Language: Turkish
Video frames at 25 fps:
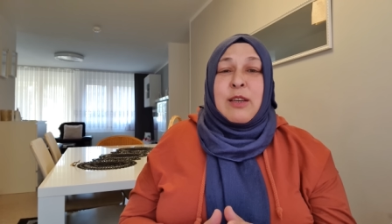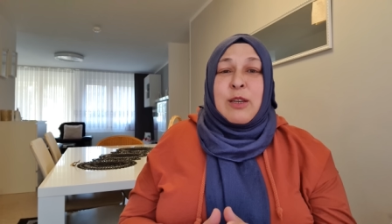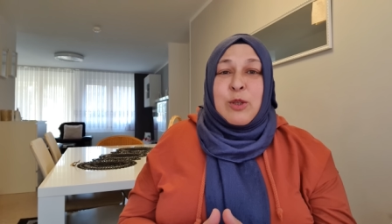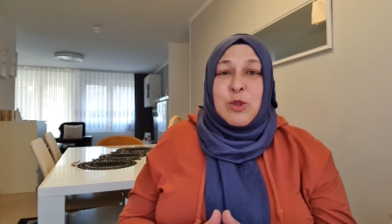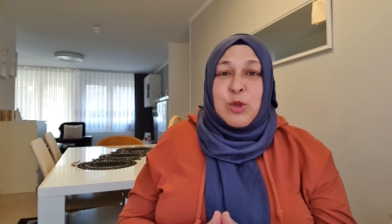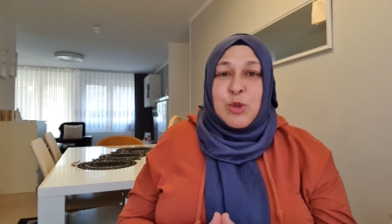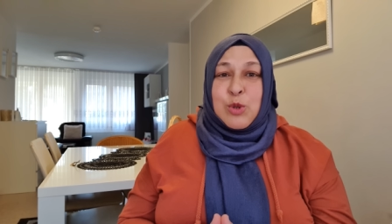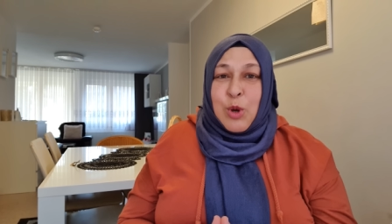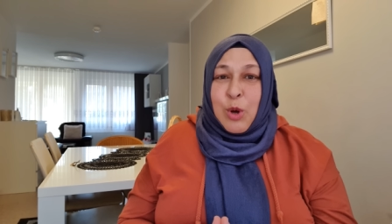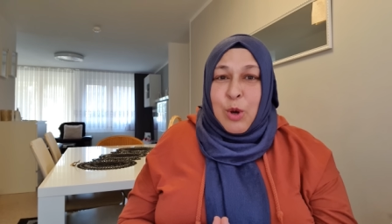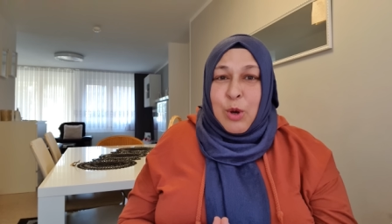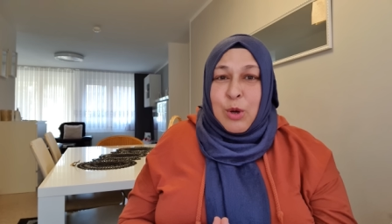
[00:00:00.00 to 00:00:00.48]

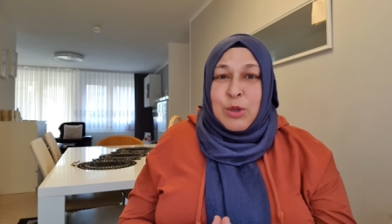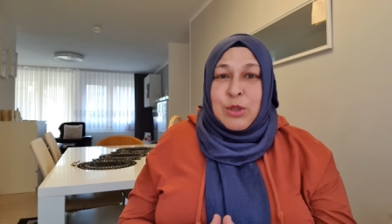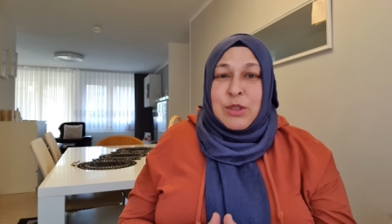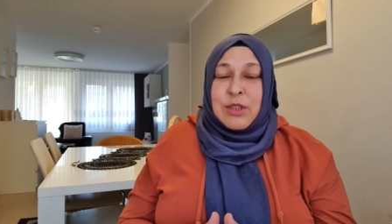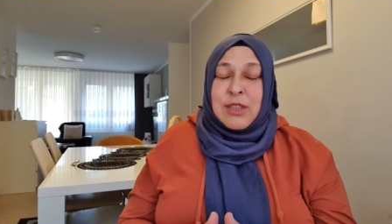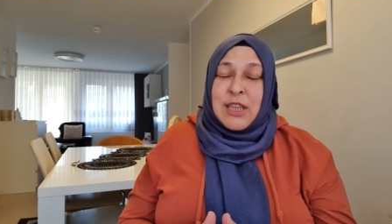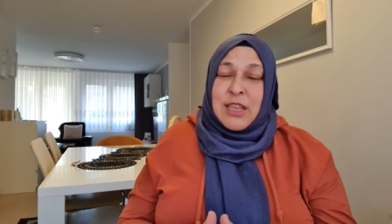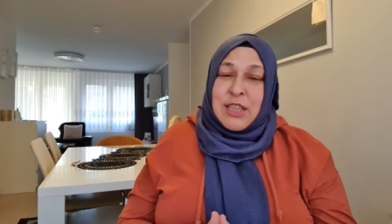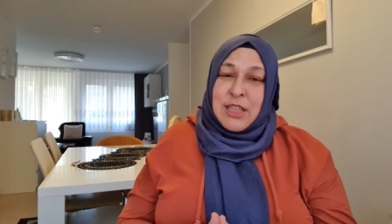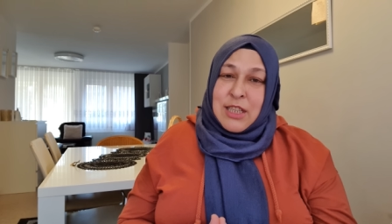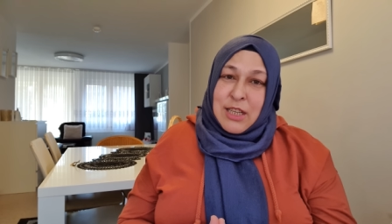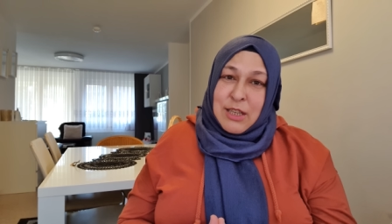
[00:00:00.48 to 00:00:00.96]
çok
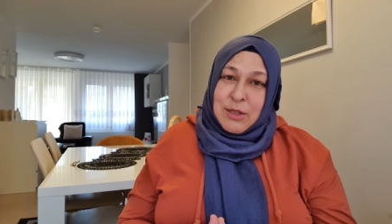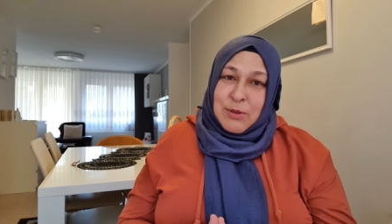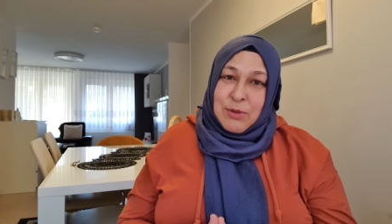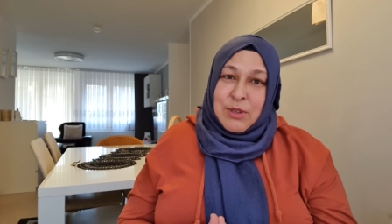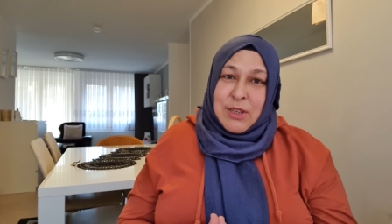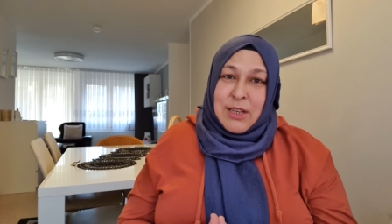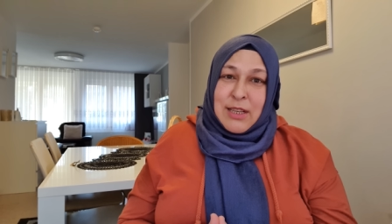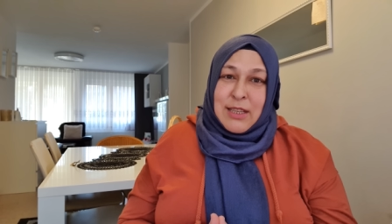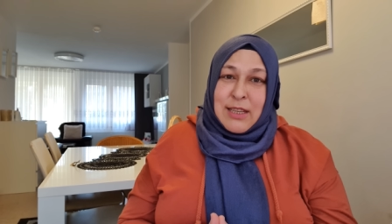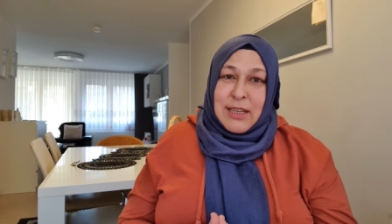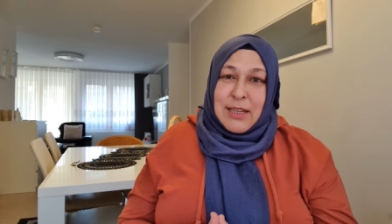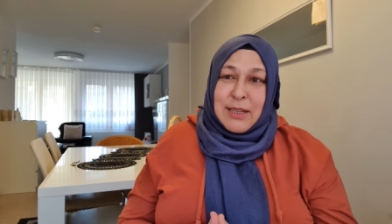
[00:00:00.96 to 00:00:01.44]
teşekkür
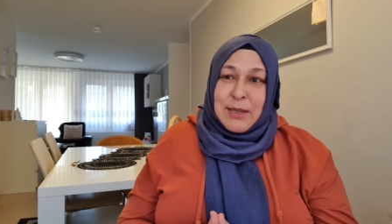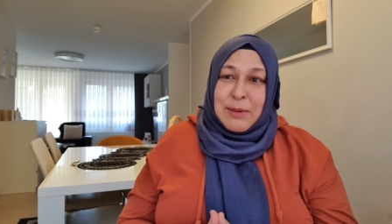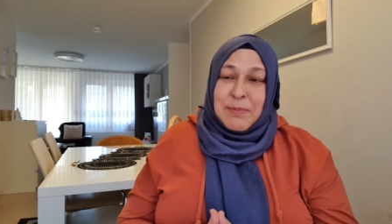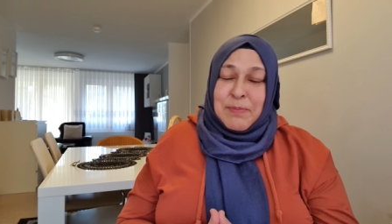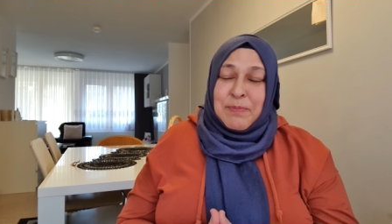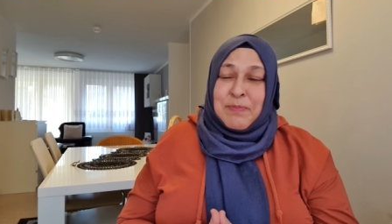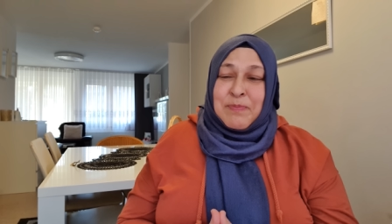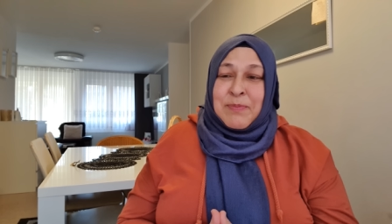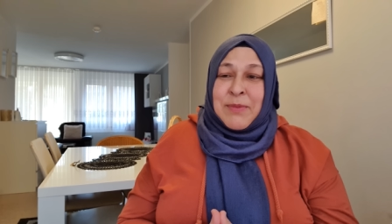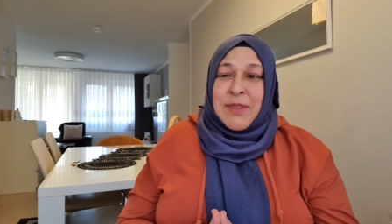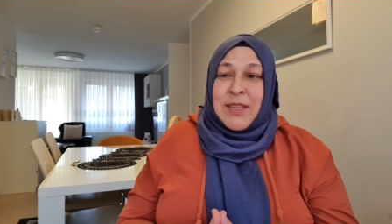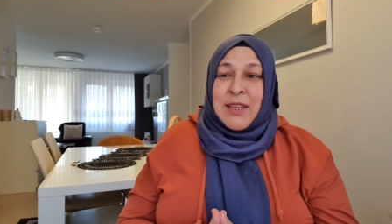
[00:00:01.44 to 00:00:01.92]
ederim.
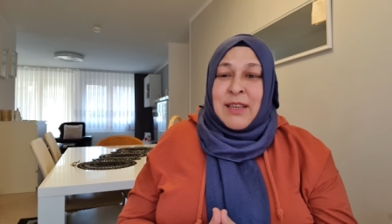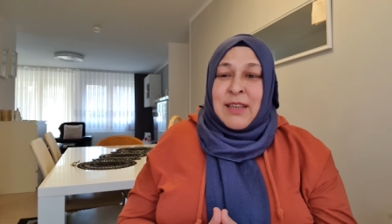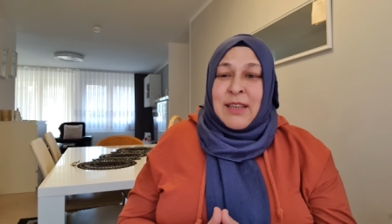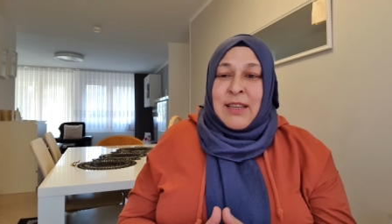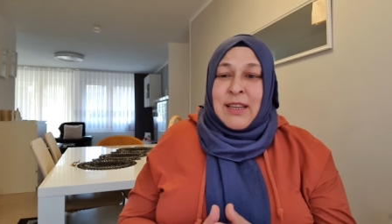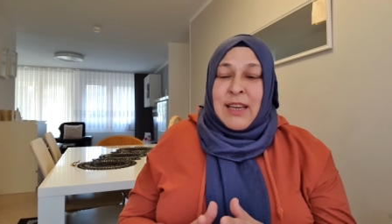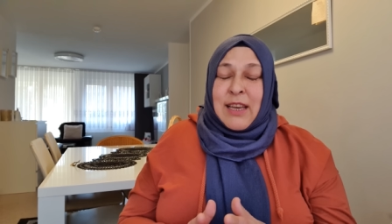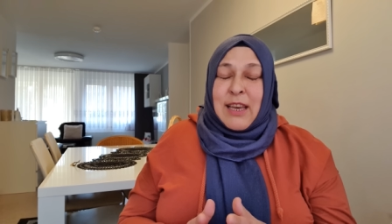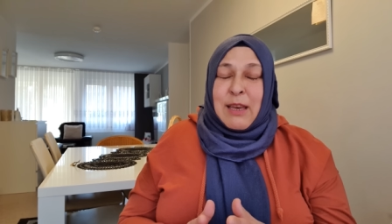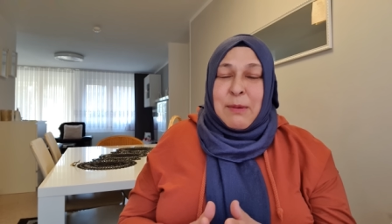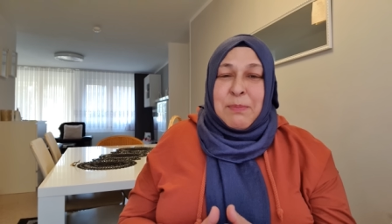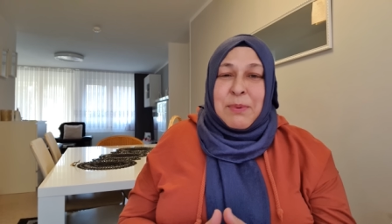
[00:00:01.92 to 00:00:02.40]

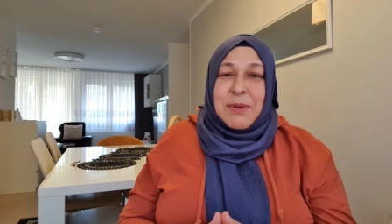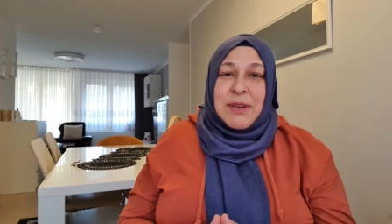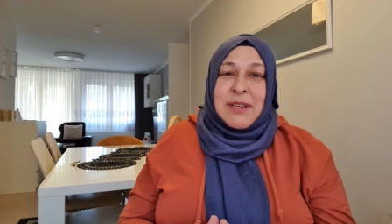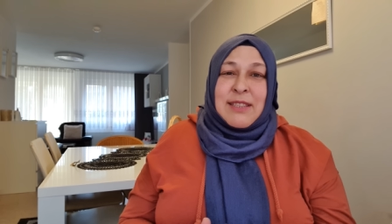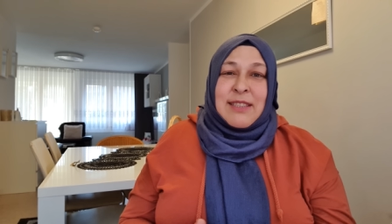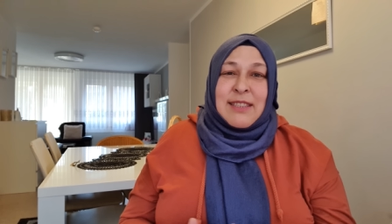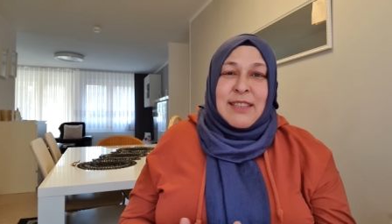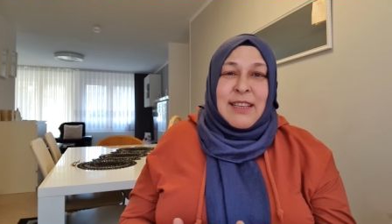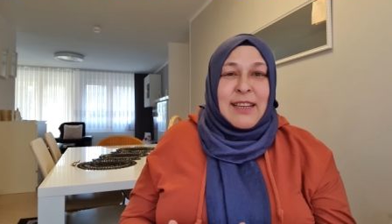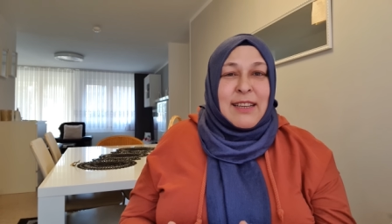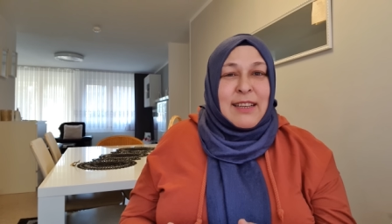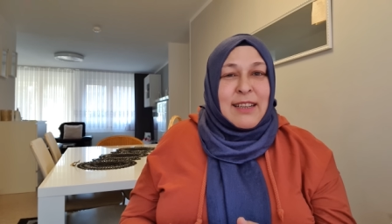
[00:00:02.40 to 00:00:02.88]

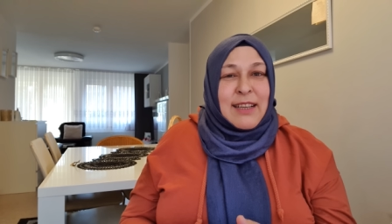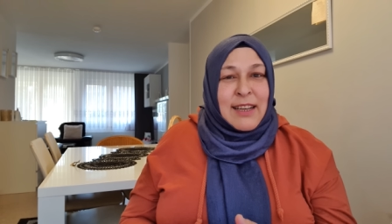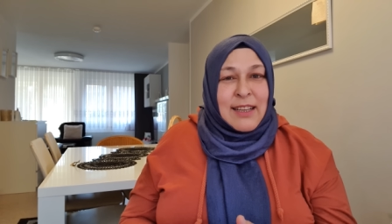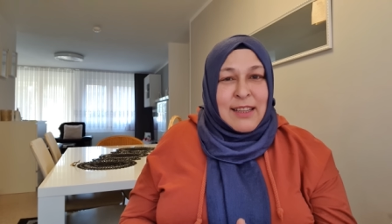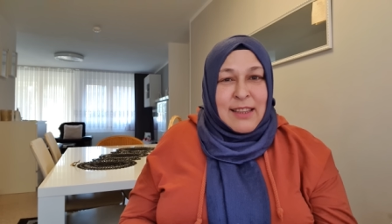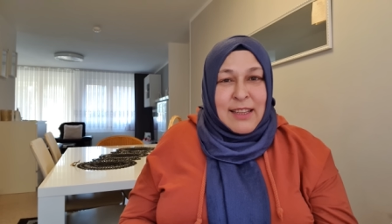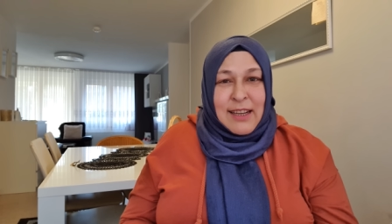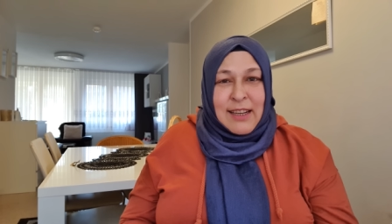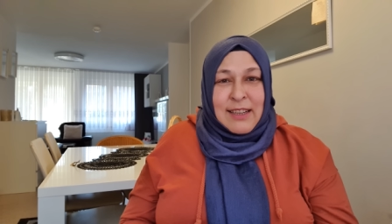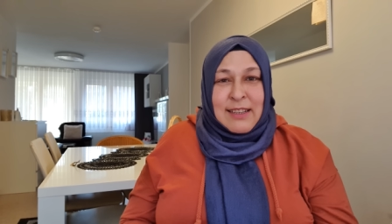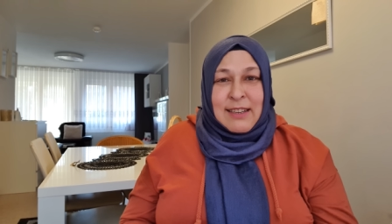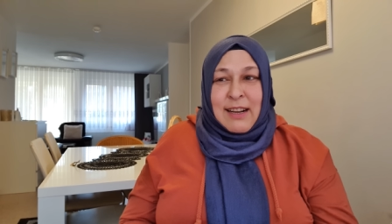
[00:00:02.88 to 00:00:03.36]
Hepinizden
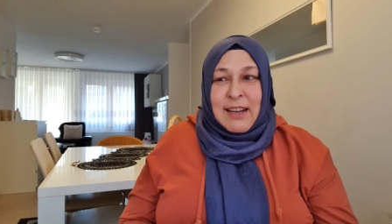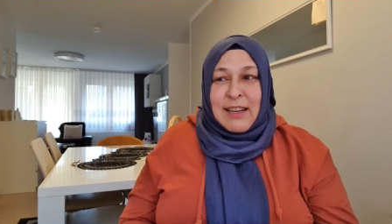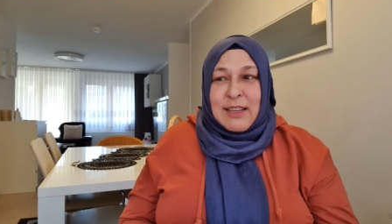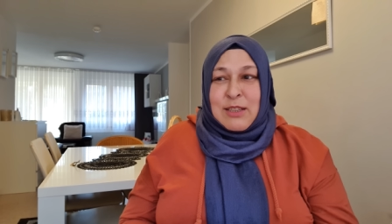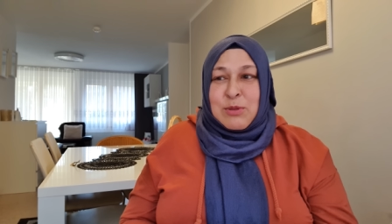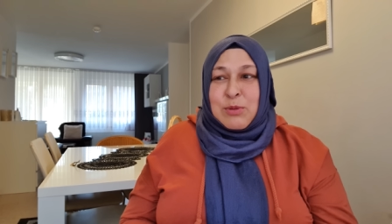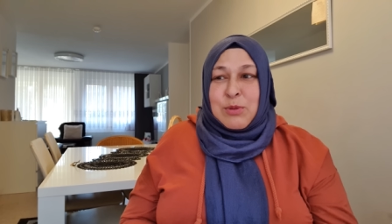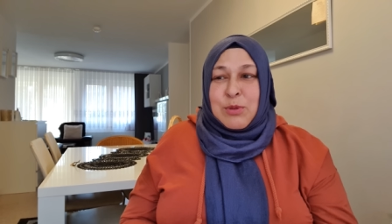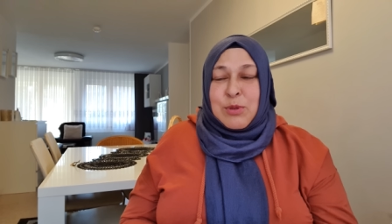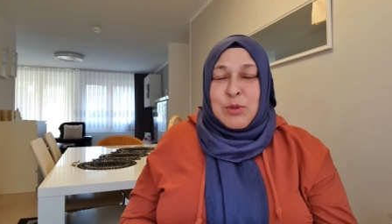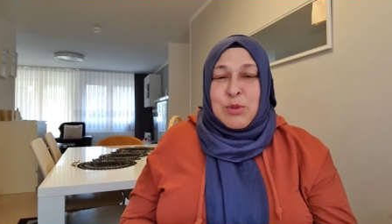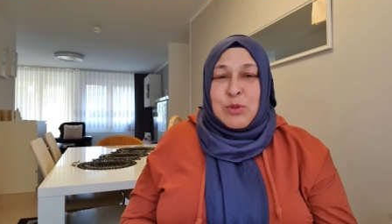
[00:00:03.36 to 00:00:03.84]
Allah
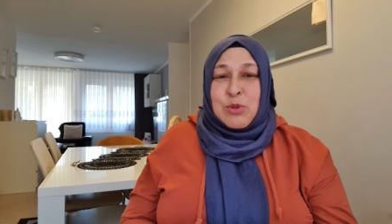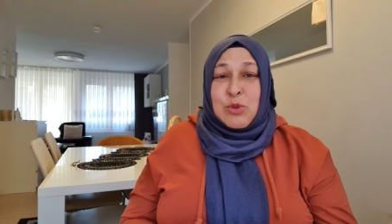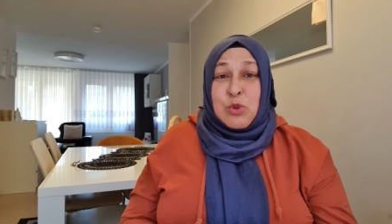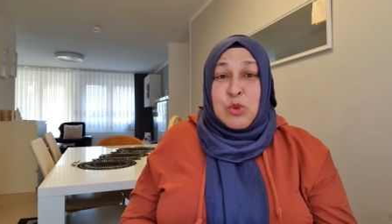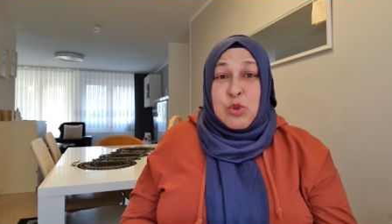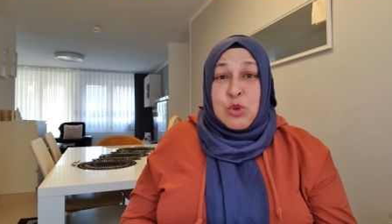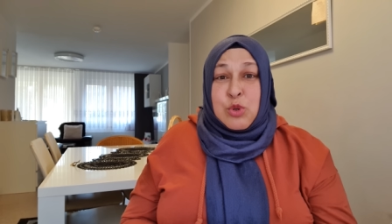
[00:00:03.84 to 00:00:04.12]
razı olsun.